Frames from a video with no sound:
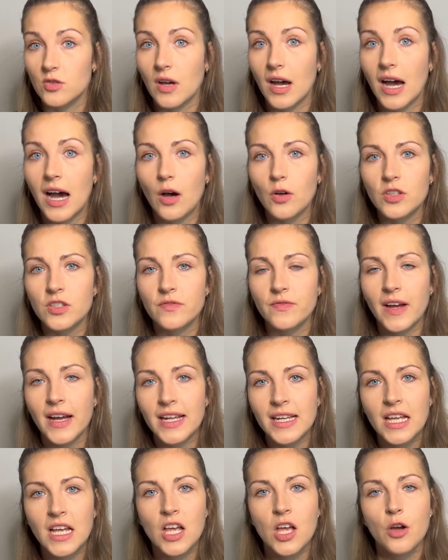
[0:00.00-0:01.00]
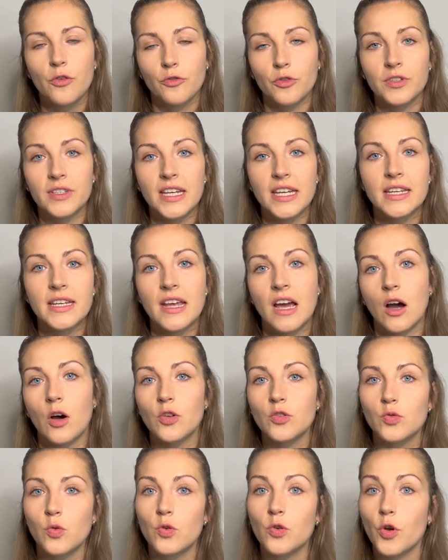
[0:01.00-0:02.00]
zur Auswahl, von denen ihr
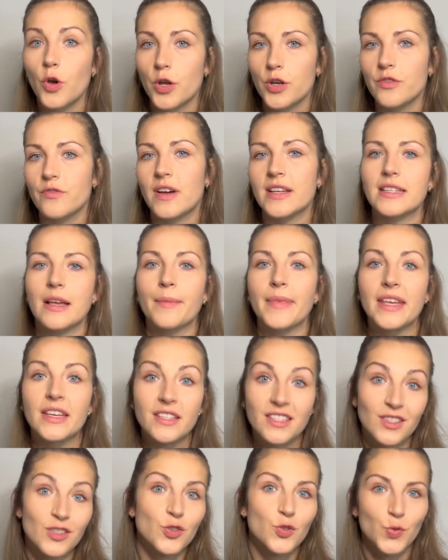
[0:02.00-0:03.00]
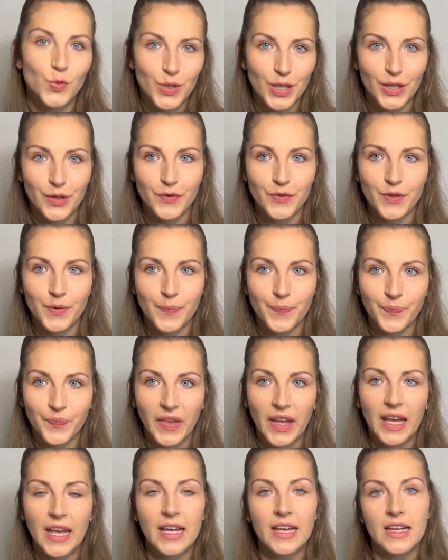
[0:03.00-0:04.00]
aussuchen könnt, was am ehesten zutrifft.
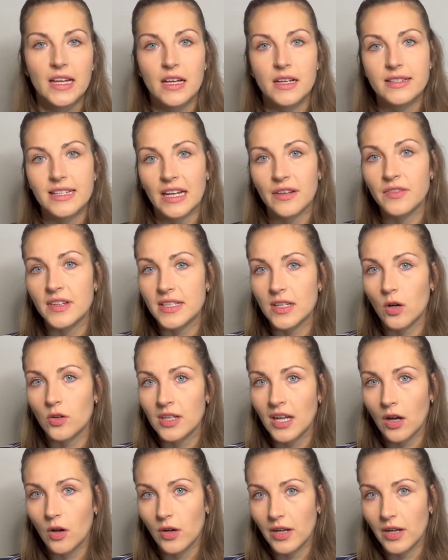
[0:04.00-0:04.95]
Dann wird auch nach